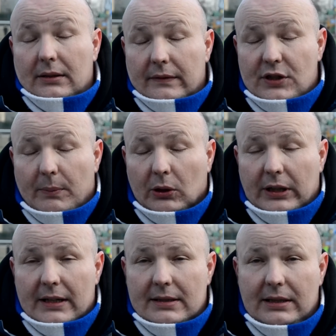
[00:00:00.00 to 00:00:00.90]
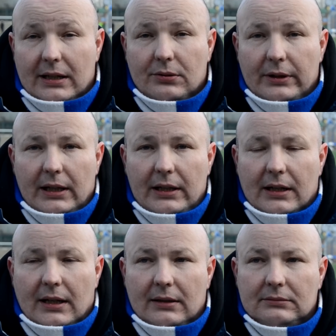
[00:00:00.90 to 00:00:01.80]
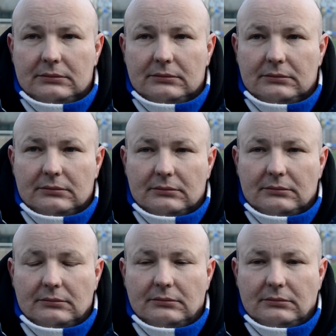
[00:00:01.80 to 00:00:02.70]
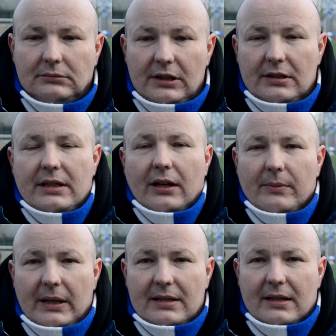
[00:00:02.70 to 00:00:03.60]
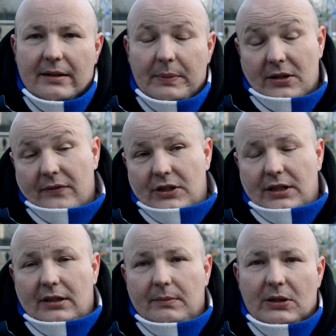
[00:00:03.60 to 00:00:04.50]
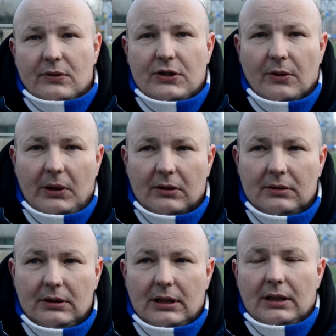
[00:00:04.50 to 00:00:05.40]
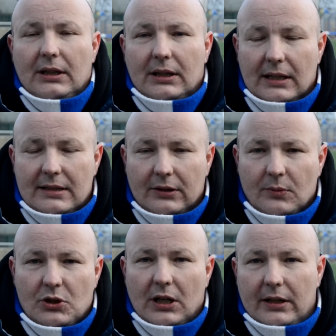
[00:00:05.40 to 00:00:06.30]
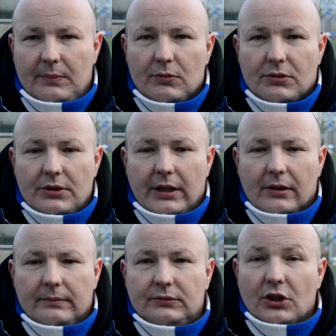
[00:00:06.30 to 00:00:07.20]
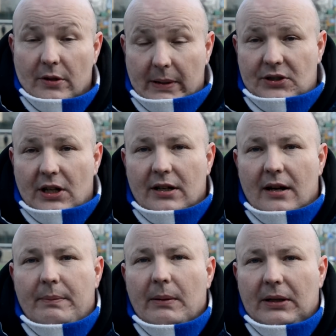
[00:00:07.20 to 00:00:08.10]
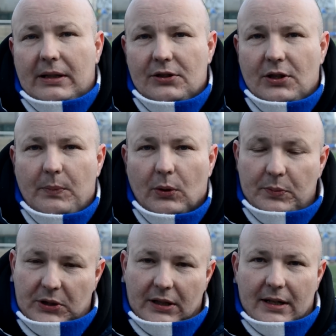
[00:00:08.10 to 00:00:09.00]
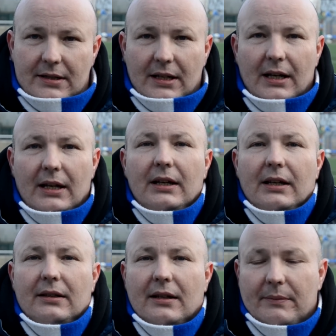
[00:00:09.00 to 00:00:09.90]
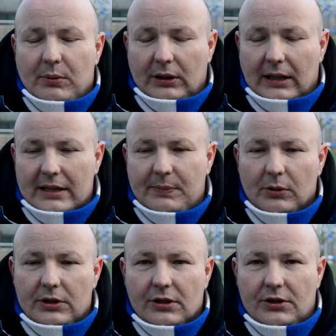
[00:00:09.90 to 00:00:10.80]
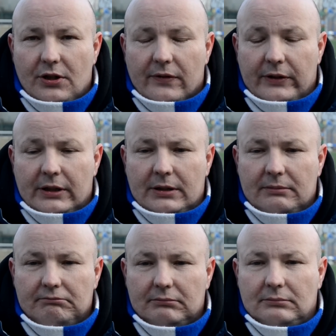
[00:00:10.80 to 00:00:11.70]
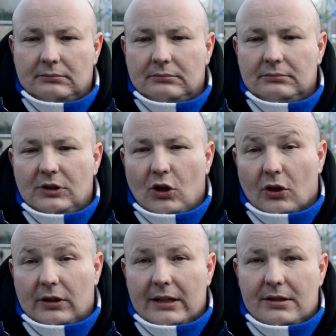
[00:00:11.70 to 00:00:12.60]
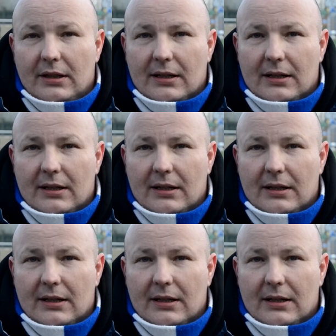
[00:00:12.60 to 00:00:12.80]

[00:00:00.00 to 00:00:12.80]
W sobotę startuje Liga i z tego miejsca zapraszam wszystkich kibiców Somilu na Stadion 3 Alei Piłsudskiego. Do zobaczenia, pamiętajcie, polubcie nas na portalach społecznościowych, mm, oglądajcie